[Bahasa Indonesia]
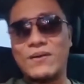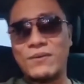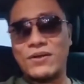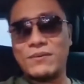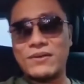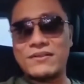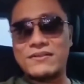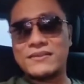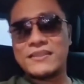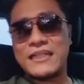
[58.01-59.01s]

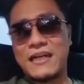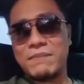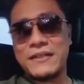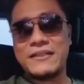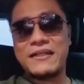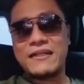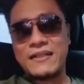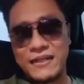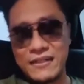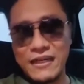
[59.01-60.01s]
ngomong-ngomong sejak kapan ya
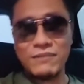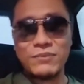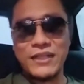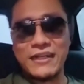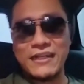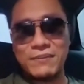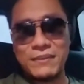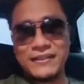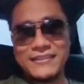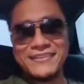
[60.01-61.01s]
rendang punya
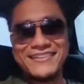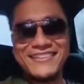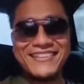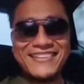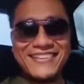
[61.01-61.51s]
agama?